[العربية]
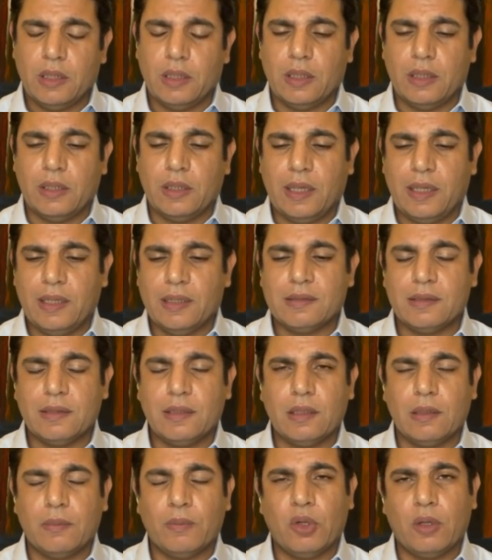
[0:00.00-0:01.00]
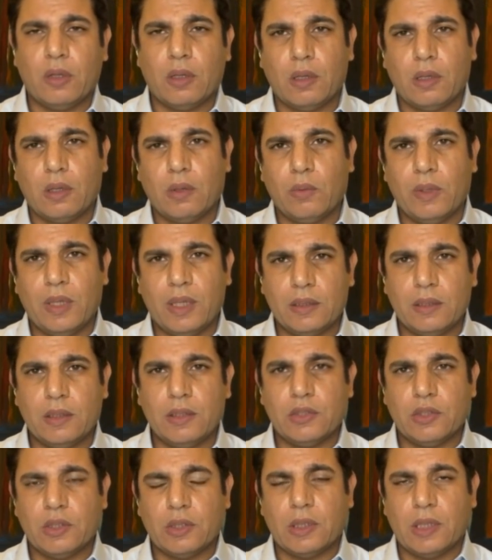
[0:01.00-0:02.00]
يلي رح يصير بكره هو
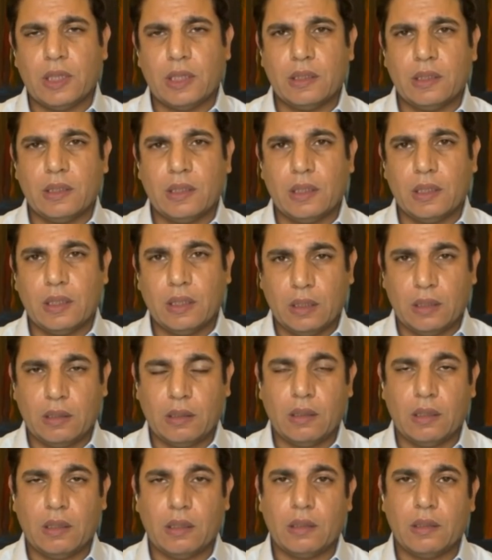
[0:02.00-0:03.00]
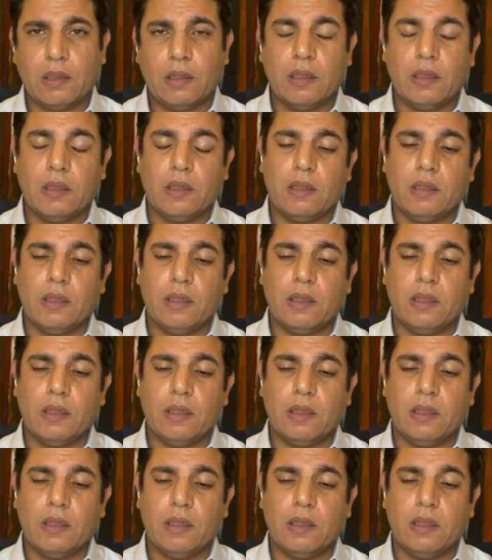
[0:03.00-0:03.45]
نتيجه هذا القرار